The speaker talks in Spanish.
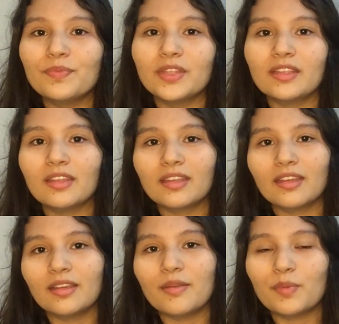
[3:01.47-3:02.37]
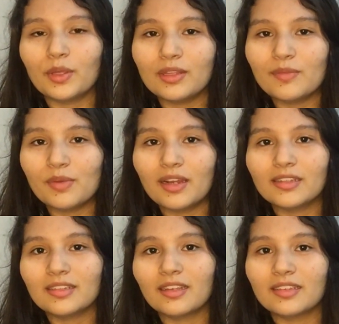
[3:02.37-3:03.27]
desde que empezó a temblar
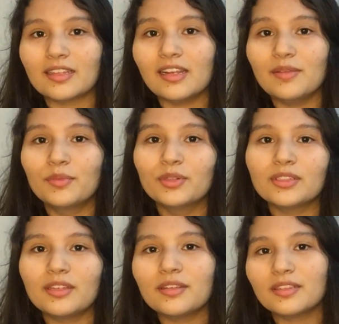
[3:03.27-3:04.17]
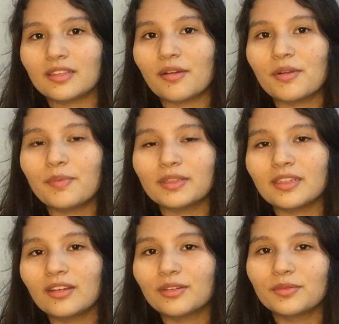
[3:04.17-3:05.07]
hasta que salimos, sí habrá
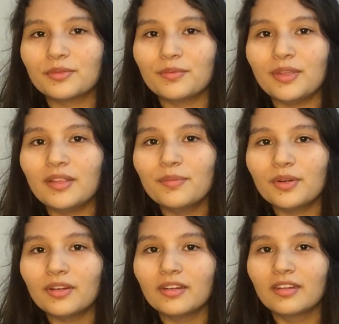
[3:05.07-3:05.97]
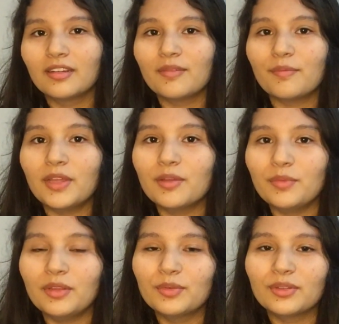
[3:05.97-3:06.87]
pasado como mínimo medio
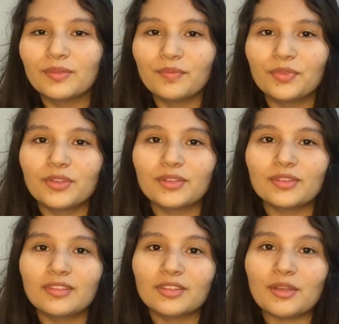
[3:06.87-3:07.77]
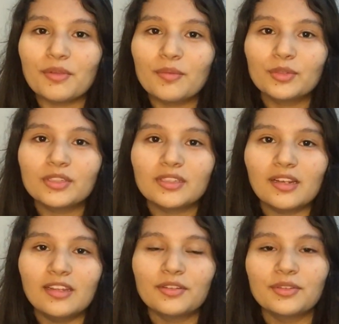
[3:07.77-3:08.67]
minuto. No, no sabíamos si
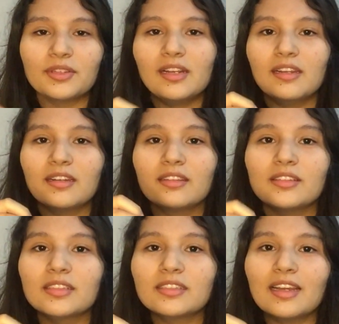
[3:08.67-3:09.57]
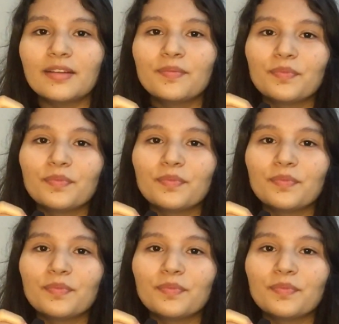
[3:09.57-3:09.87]
salir o no salir. Entonces ya